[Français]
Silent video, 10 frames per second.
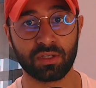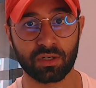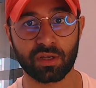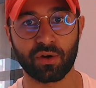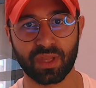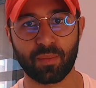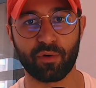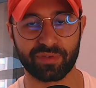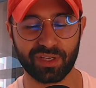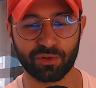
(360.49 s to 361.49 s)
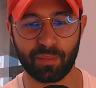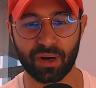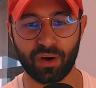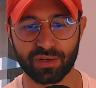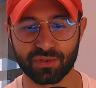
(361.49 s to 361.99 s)
Regreg en a profité, on en
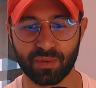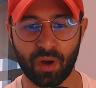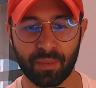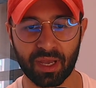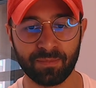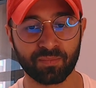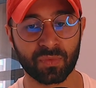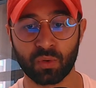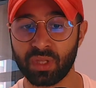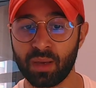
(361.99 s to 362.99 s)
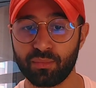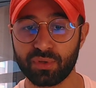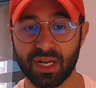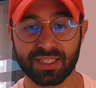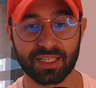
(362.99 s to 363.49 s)
parlera justement après. On a un
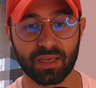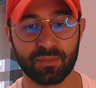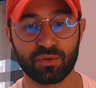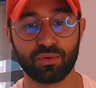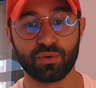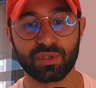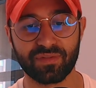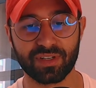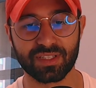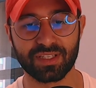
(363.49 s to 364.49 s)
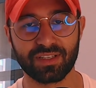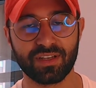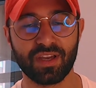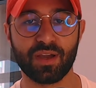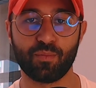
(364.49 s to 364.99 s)
but à la cinquième minute de Youssef Nessiri,
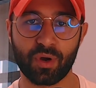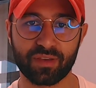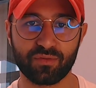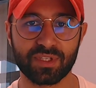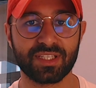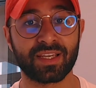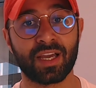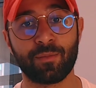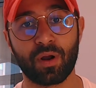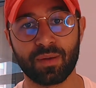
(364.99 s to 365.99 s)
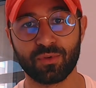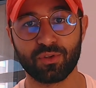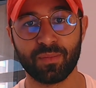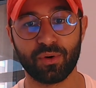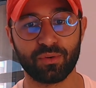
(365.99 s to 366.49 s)
moi qui vous disais qu'il y a un problème de
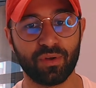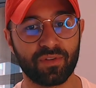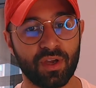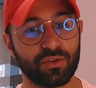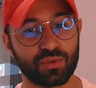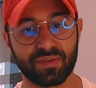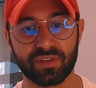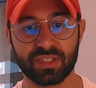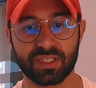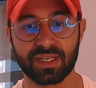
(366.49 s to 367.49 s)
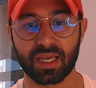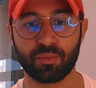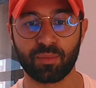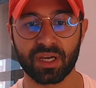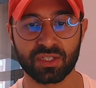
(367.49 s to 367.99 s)
numéro 9. Youssef Nessiri
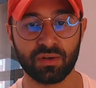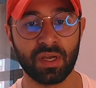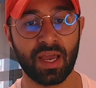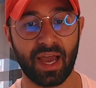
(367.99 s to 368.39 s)
répond présent.